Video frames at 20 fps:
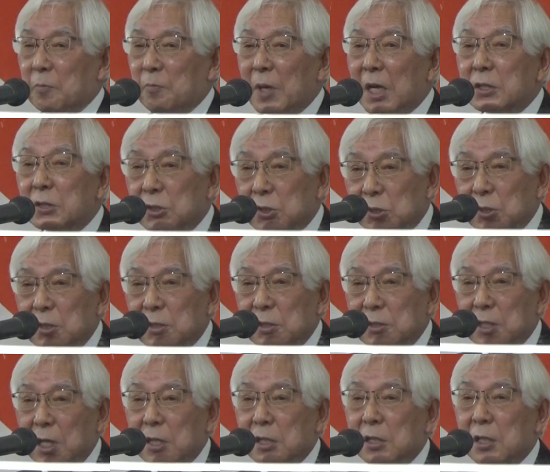まず
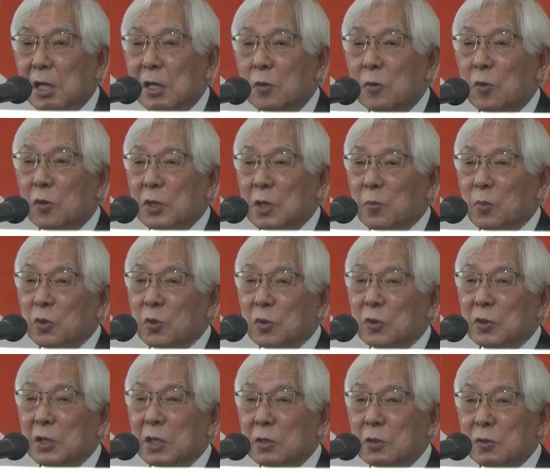3年後に
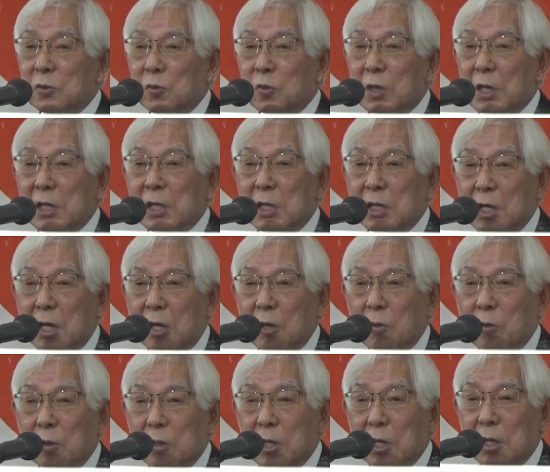戻ってくるお金
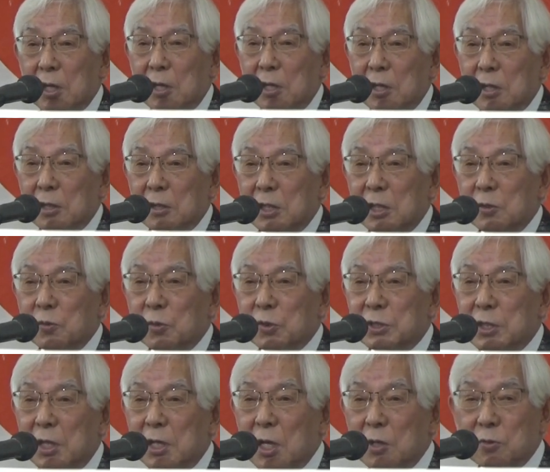が寄
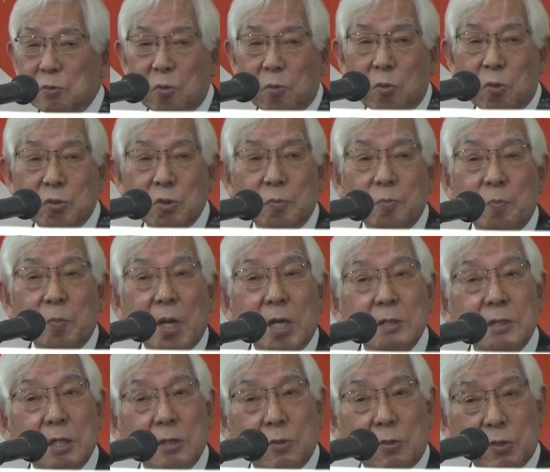付した額の
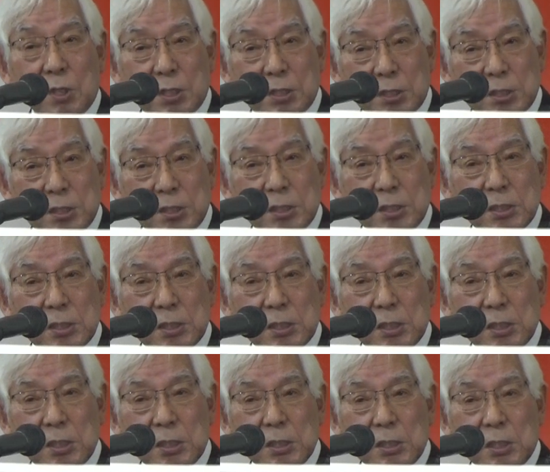50%です
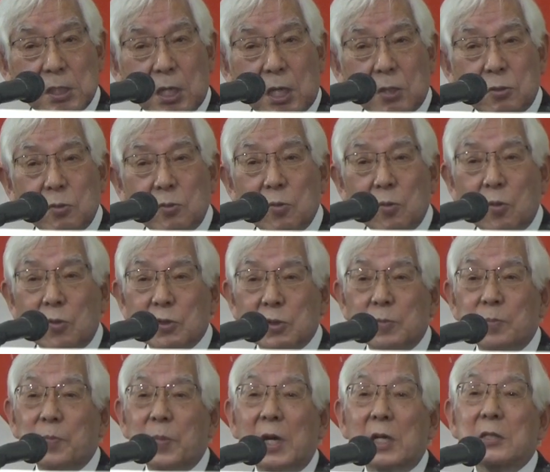あとの
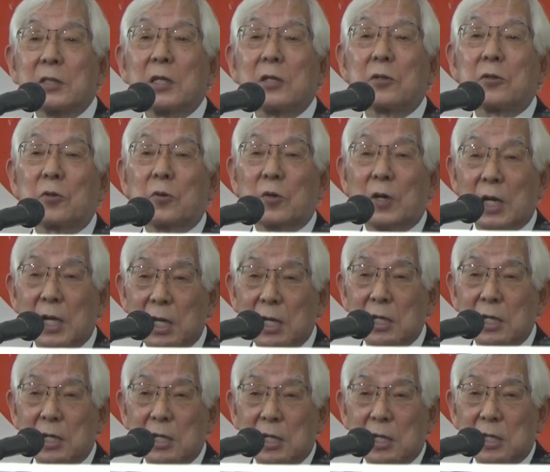50%
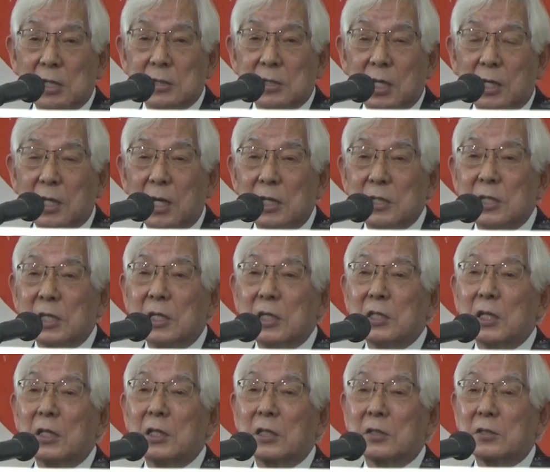は世界
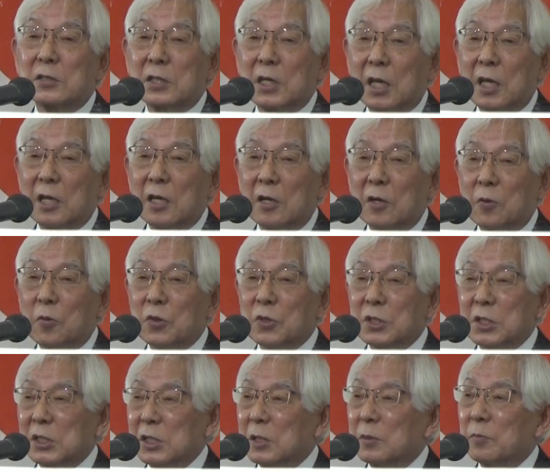的なですね奉
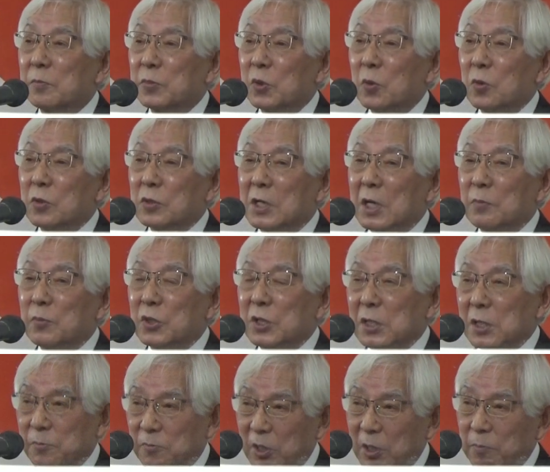仕プログラム
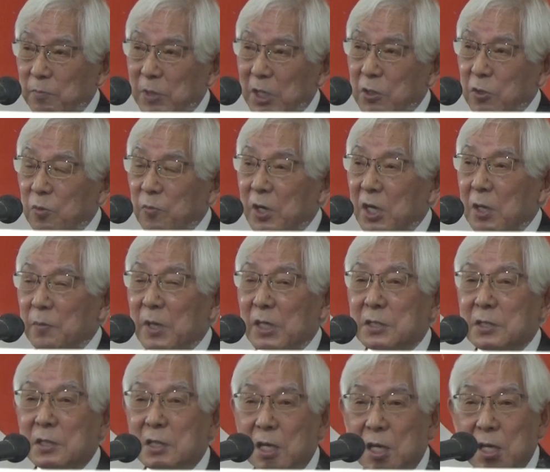に巻き込まれ
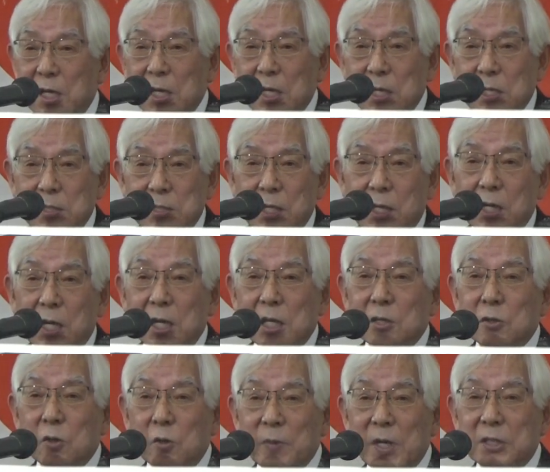まして世
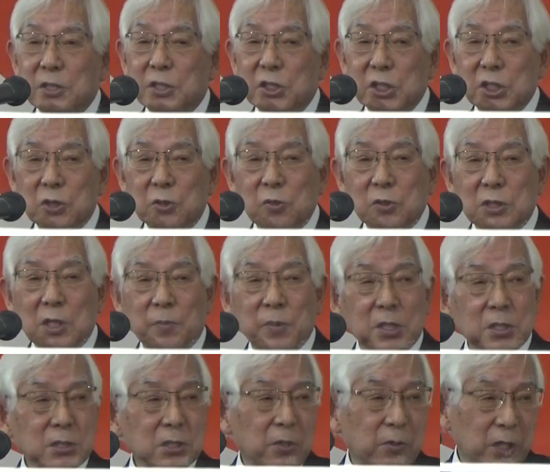界の貧しい人のた
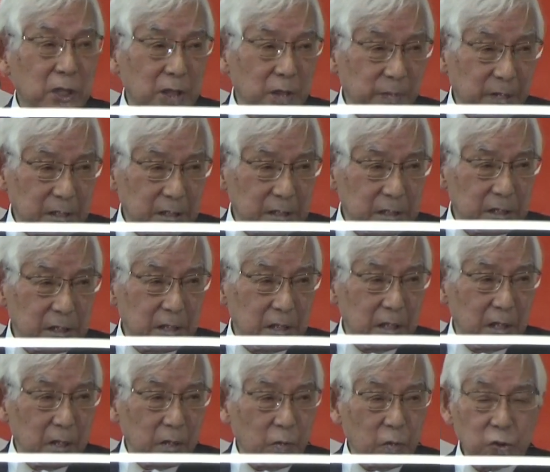めに使われています
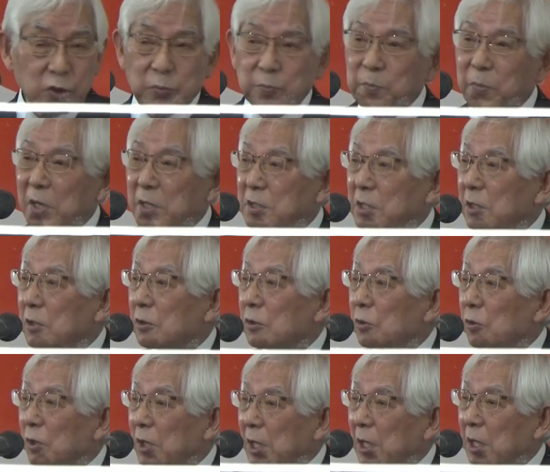
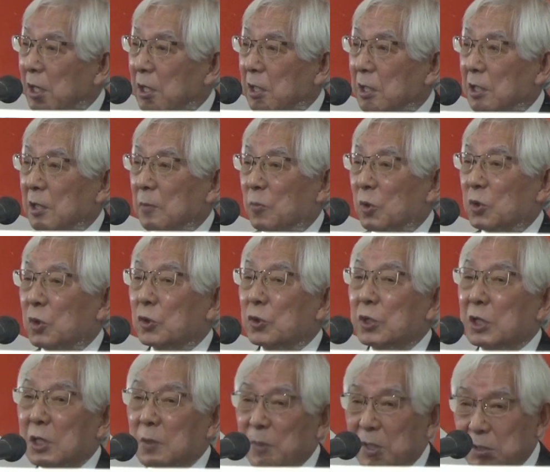50%は
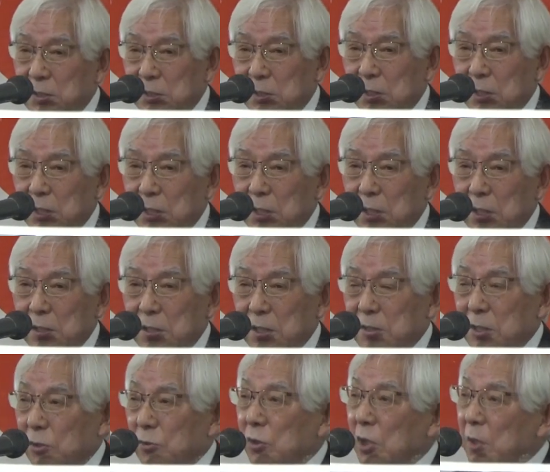戻ってきます
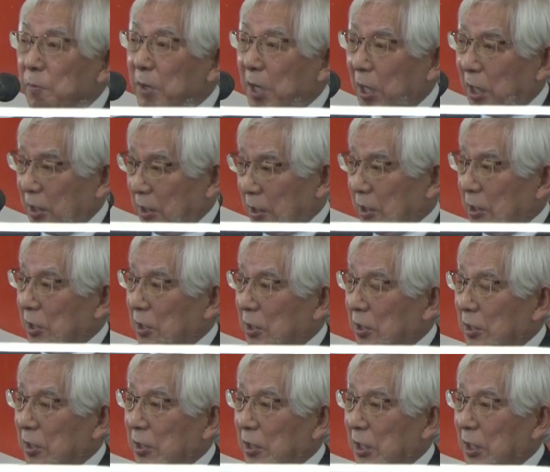で例えば
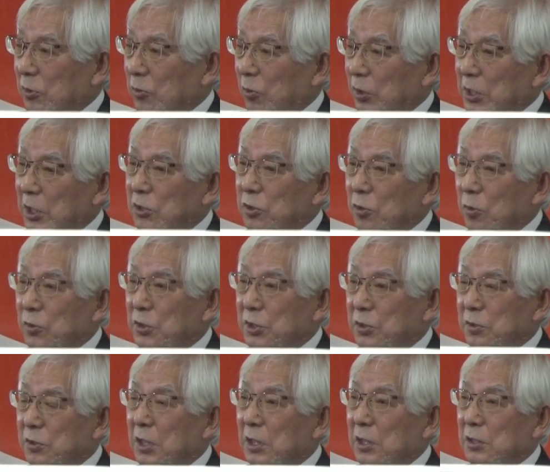あの私の
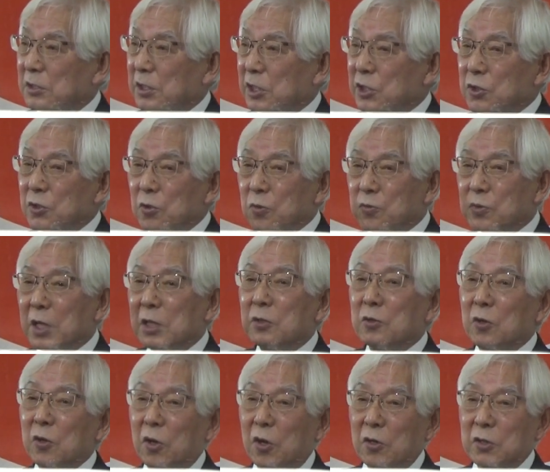地区がですね1億
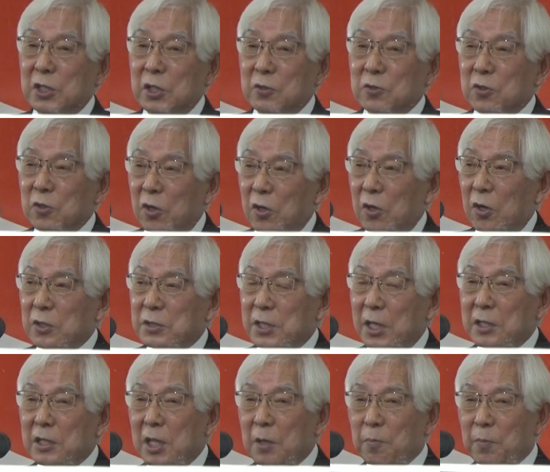円の寄付を
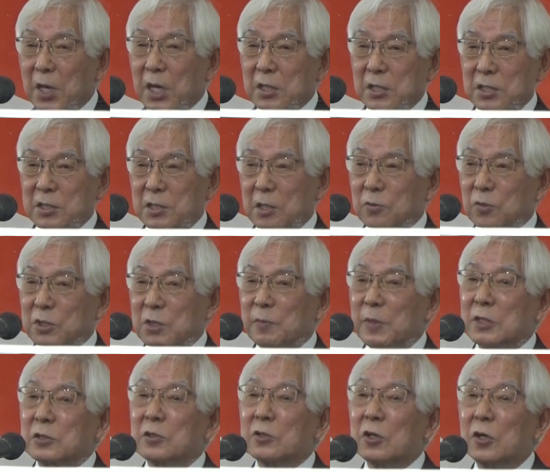3年前にしたとし
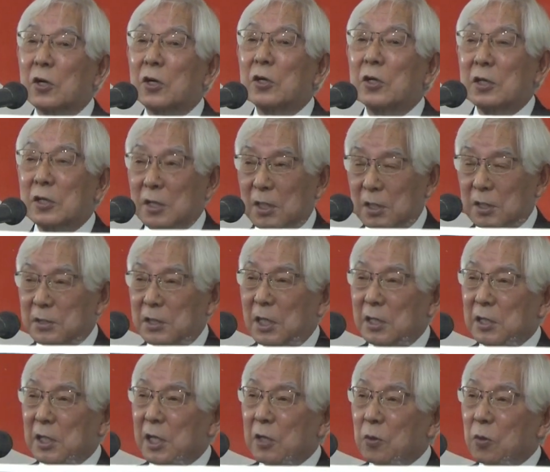ますと
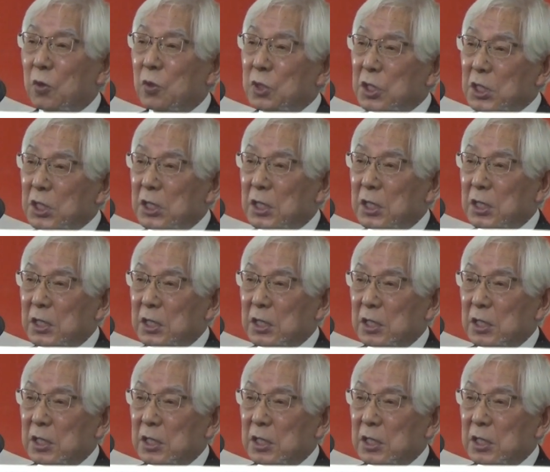3年後に